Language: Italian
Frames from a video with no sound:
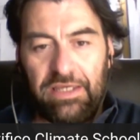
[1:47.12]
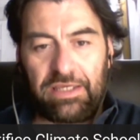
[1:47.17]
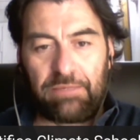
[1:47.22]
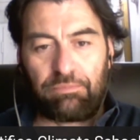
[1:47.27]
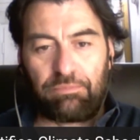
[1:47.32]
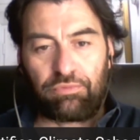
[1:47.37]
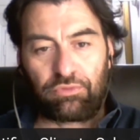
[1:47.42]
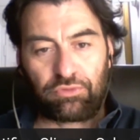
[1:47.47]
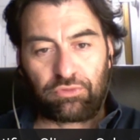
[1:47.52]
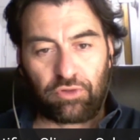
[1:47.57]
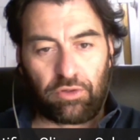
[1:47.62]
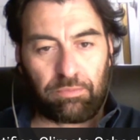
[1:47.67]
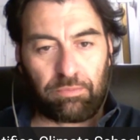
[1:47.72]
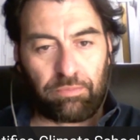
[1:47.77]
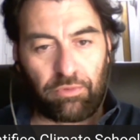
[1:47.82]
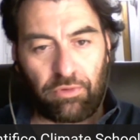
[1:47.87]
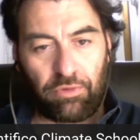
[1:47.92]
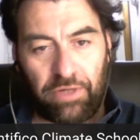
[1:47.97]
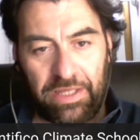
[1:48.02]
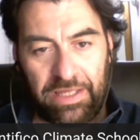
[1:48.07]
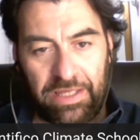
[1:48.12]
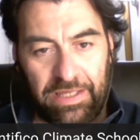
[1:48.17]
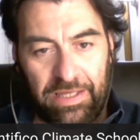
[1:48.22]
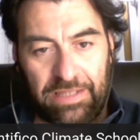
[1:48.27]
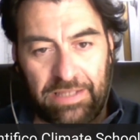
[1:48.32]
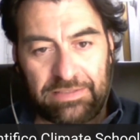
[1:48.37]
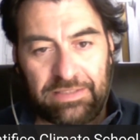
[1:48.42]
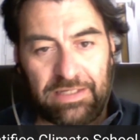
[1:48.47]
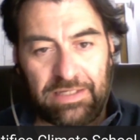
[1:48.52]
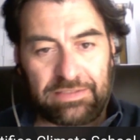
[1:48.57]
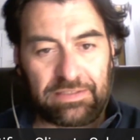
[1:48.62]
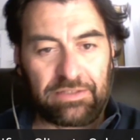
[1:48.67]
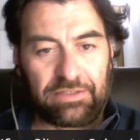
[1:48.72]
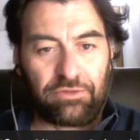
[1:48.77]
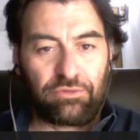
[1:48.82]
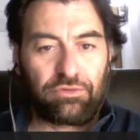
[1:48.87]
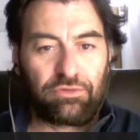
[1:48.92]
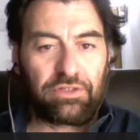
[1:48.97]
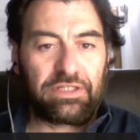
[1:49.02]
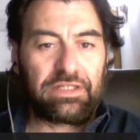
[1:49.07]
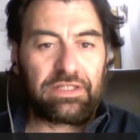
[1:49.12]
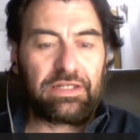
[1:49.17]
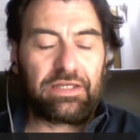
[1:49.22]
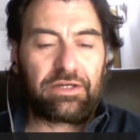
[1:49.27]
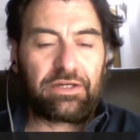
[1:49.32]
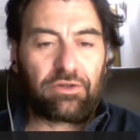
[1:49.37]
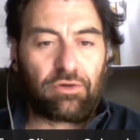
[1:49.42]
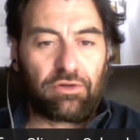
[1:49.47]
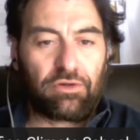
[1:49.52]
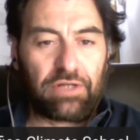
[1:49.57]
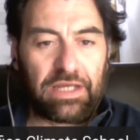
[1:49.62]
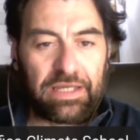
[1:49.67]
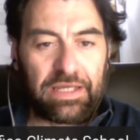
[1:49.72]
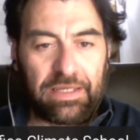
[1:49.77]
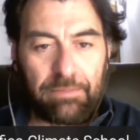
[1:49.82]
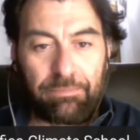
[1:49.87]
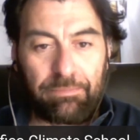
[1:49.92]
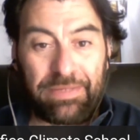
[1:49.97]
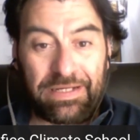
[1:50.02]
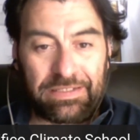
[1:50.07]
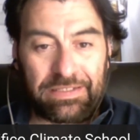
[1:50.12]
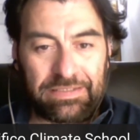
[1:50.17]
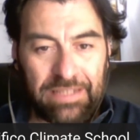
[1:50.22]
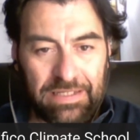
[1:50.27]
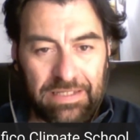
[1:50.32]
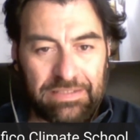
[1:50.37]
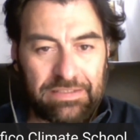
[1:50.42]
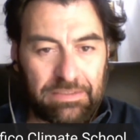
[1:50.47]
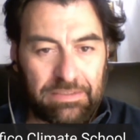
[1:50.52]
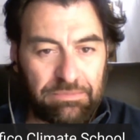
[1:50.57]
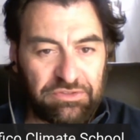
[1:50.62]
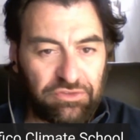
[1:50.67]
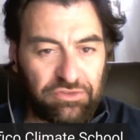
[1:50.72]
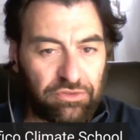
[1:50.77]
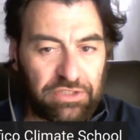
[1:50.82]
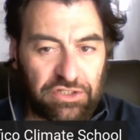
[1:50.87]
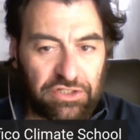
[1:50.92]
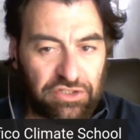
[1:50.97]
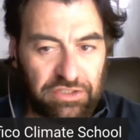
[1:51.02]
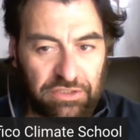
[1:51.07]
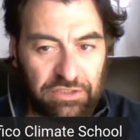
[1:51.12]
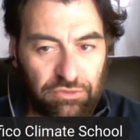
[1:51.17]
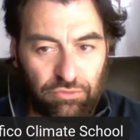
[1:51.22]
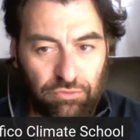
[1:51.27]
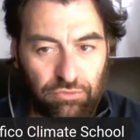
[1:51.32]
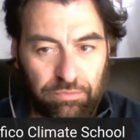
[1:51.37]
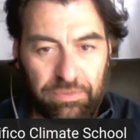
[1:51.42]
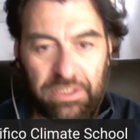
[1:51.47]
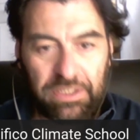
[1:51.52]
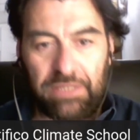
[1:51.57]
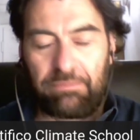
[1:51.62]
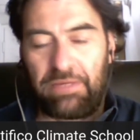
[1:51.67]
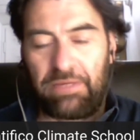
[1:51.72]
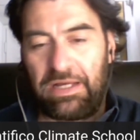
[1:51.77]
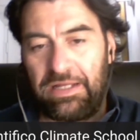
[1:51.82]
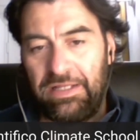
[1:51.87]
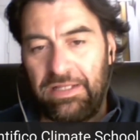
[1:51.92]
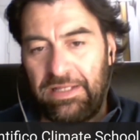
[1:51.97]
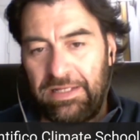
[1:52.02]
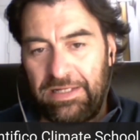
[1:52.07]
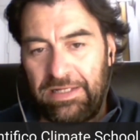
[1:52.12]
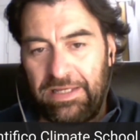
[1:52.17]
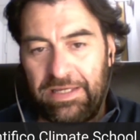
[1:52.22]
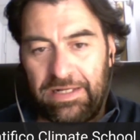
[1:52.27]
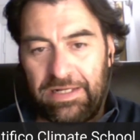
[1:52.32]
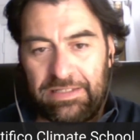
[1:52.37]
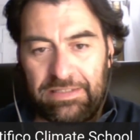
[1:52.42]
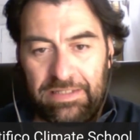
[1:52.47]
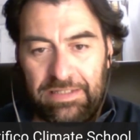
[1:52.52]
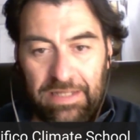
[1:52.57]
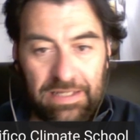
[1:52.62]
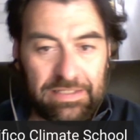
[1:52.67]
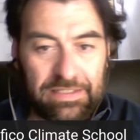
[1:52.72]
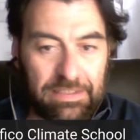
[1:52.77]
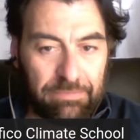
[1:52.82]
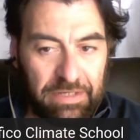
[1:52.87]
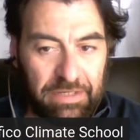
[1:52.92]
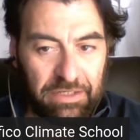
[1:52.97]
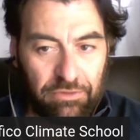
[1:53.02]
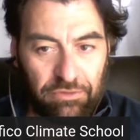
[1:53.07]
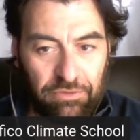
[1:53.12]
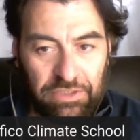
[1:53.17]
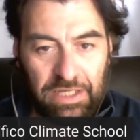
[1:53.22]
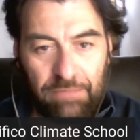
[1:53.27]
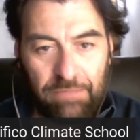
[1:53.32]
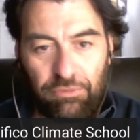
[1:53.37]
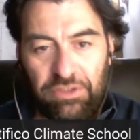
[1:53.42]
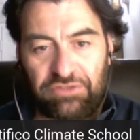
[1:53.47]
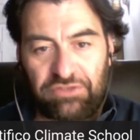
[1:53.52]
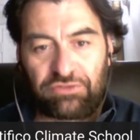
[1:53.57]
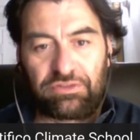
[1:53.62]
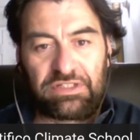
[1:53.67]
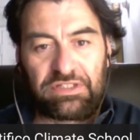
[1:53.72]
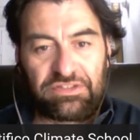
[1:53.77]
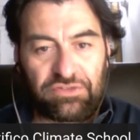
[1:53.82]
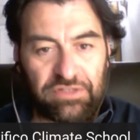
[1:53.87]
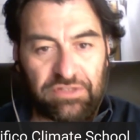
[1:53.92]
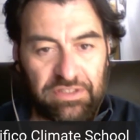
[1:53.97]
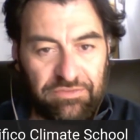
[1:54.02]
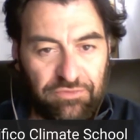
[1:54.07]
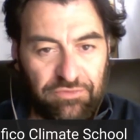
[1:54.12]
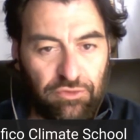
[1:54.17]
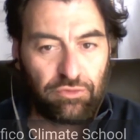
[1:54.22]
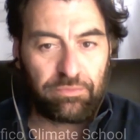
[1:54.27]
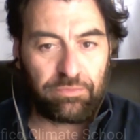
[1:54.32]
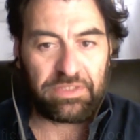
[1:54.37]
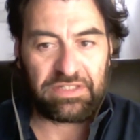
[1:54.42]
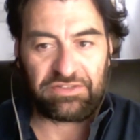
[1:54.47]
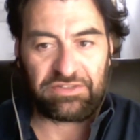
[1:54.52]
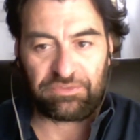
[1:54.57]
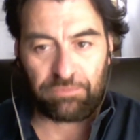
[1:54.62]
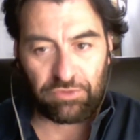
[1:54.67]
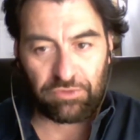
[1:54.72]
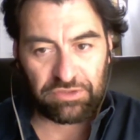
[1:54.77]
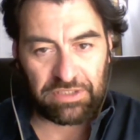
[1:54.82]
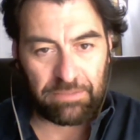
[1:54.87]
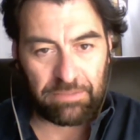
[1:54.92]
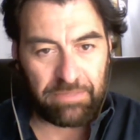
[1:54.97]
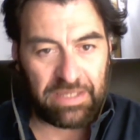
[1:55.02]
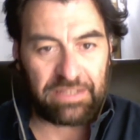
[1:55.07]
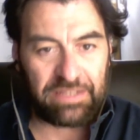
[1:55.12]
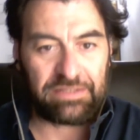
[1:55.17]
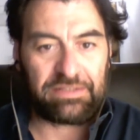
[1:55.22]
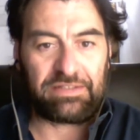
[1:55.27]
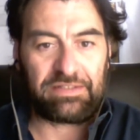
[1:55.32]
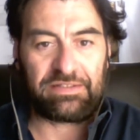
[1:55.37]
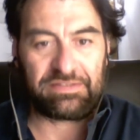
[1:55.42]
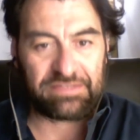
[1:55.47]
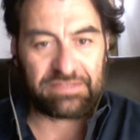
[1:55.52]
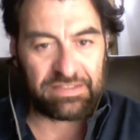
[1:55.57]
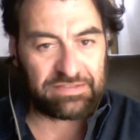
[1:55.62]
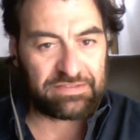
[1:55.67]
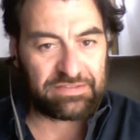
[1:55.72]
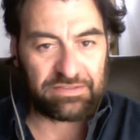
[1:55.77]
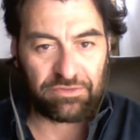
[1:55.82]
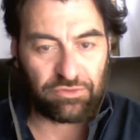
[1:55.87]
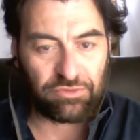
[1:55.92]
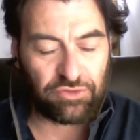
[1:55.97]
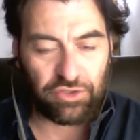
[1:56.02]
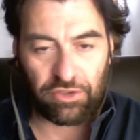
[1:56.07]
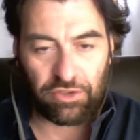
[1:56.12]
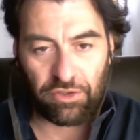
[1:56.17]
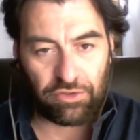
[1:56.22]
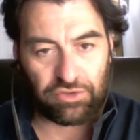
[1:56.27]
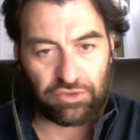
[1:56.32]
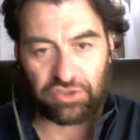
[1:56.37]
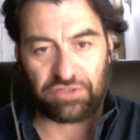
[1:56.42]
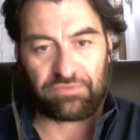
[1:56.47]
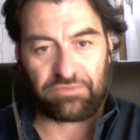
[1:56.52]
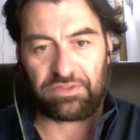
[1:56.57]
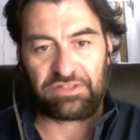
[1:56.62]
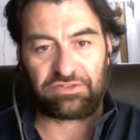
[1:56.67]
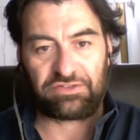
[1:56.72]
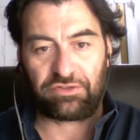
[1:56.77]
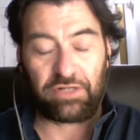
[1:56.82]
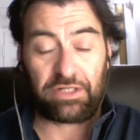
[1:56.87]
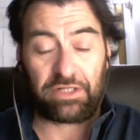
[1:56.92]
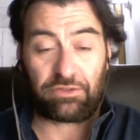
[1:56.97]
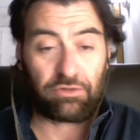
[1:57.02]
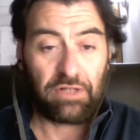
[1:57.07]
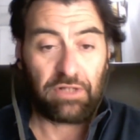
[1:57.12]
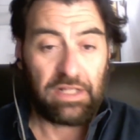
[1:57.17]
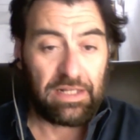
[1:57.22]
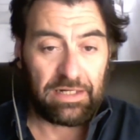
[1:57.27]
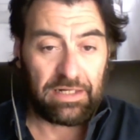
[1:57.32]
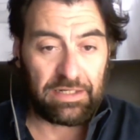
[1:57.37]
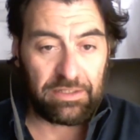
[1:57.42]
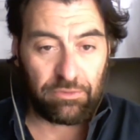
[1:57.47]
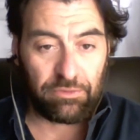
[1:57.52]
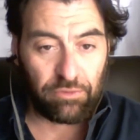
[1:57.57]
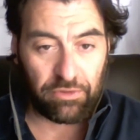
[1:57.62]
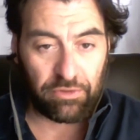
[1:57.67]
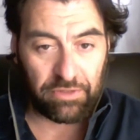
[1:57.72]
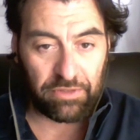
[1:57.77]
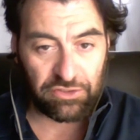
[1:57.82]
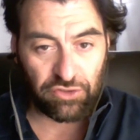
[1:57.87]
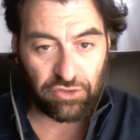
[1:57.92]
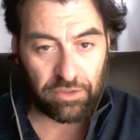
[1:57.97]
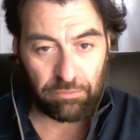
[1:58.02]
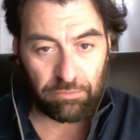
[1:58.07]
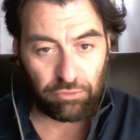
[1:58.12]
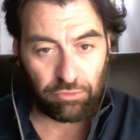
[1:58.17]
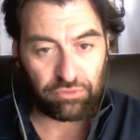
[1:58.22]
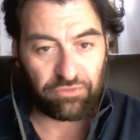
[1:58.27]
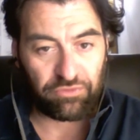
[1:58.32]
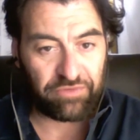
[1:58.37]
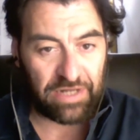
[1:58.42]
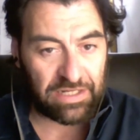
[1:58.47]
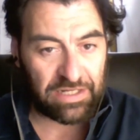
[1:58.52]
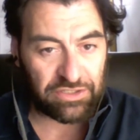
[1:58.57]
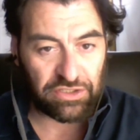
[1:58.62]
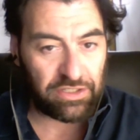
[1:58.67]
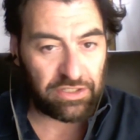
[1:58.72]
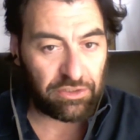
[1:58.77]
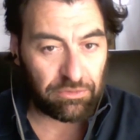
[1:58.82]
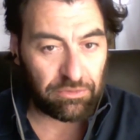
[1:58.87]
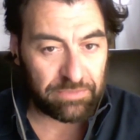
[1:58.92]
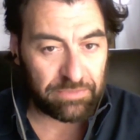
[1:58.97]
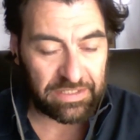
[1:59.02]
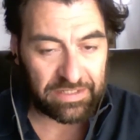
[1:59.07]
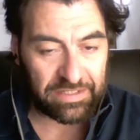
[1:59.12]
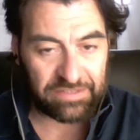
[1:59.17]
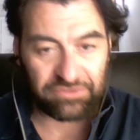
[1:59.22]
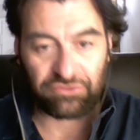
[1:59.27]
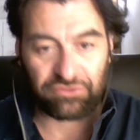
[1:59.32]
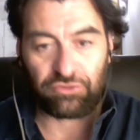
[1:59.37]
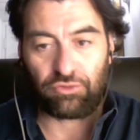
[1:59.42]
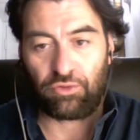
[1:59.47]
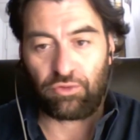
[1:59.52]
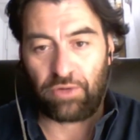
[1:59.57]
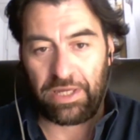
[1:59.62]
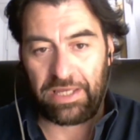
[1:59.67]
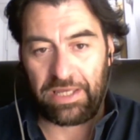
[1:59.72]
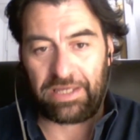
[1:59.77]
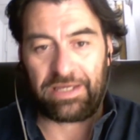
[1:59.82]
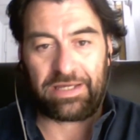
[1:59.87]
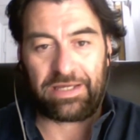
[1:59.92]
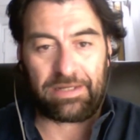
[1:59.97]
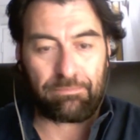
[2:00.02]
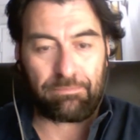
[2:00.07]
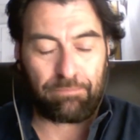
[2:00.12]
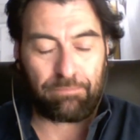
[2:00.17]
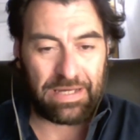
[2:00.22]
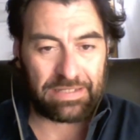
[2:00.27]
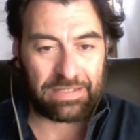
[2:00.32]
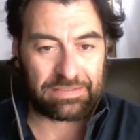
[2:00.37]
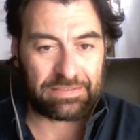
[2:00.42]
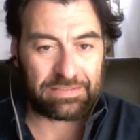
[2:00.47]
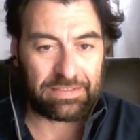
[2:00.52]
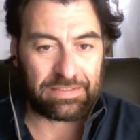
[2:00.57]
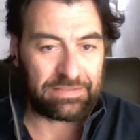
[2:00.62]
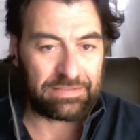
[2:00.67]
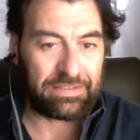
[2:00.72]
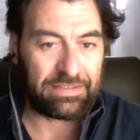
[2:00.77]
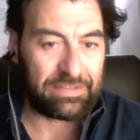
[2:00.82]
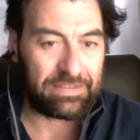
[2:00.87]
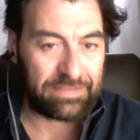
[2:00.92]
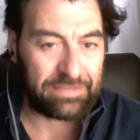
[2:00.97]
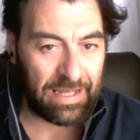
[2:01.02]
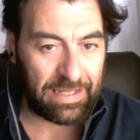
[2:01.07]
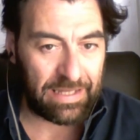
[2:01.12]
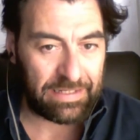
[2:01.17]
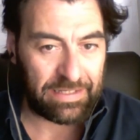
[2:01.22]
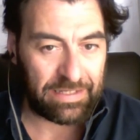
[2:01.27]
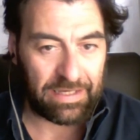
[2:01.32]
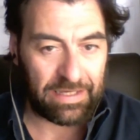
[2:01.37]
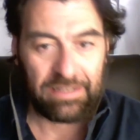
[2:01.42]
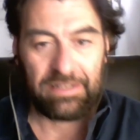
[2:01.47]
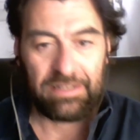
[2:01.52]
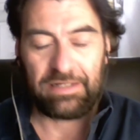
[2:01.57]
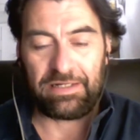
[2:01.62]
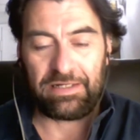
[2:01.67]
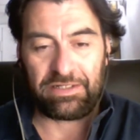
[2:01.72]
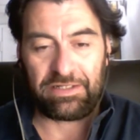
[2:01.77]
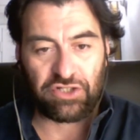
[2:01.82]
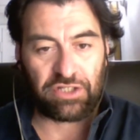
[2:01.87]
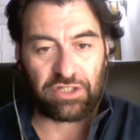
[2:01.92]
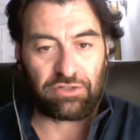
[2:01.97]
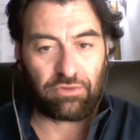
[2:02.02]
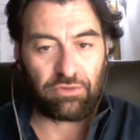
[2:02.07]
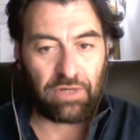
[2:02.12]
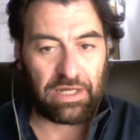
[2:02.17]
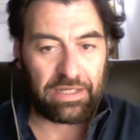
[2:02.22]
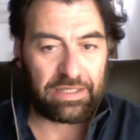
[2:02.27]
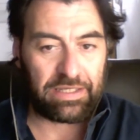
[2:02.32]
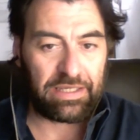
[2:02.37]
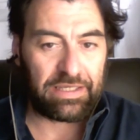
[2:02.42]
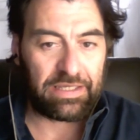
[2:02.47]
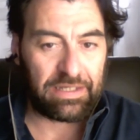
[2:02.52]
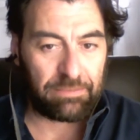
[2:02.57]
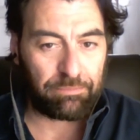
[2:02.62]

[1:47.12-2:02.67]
che purtroppo è andata agli onori delle cronache per tanti episodi, hai citato tu prima le grandinate, ma ricordiamo le sondazioni dei fiumi, gli smottamenti, dissesti idrogeologici e via discorrendo. La Liguria è una regione molto fragile, come del resto lo è gran parte dell'Italia, leggendo anche i